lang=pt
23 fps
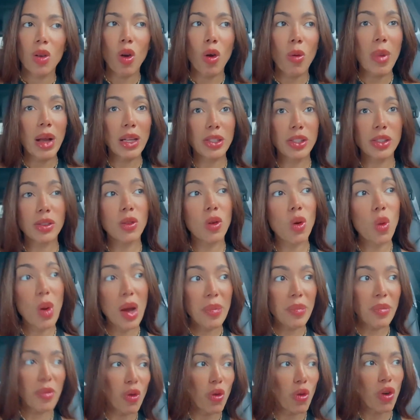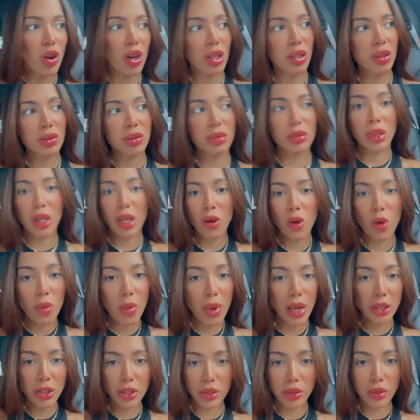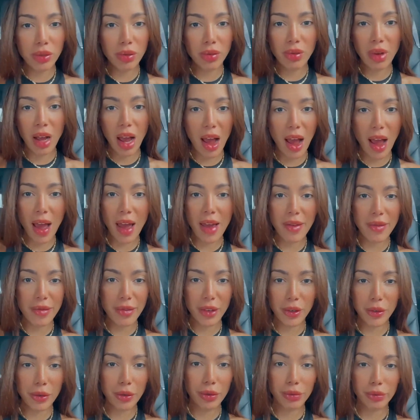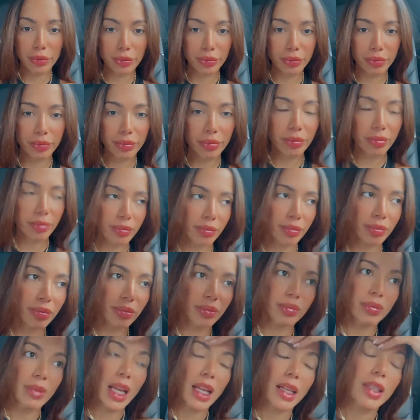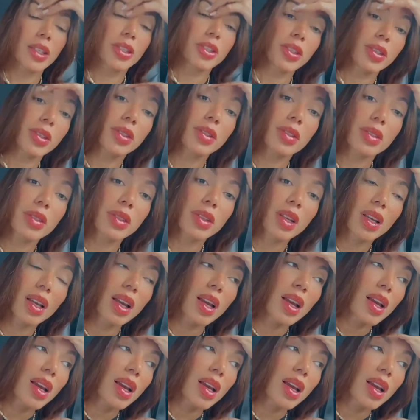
Combatido com amor, não é combatido com raiva, com nada disso.